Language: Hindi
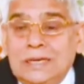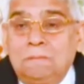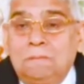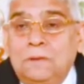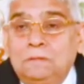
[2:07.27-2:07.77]

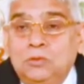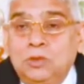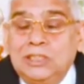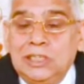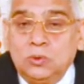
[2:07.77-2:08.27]
जल पर
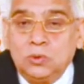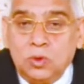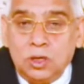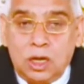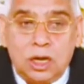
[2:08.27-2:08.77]
इसलिए
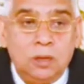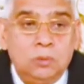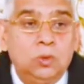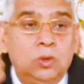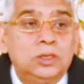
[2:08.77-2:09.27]
उसको
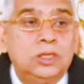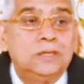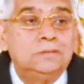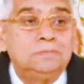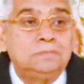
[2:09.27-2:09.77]
नारायण बोलते
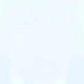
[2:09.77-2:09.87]
हैं